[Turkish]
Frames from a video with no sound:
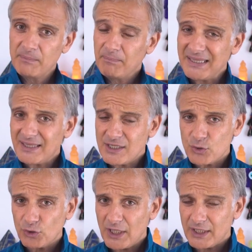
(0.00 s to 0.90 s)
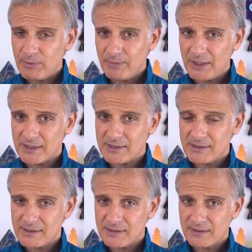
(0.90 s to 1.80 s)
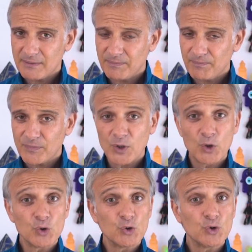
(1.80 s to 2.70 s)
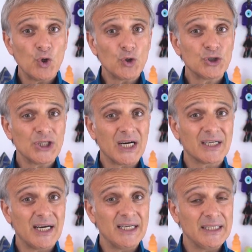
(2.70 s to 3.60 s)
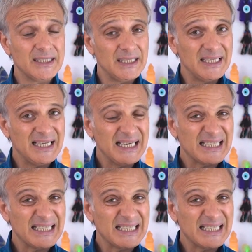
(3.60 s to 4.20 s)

Meditasyonlar yapabiliriz. Kök şakra ile ilgili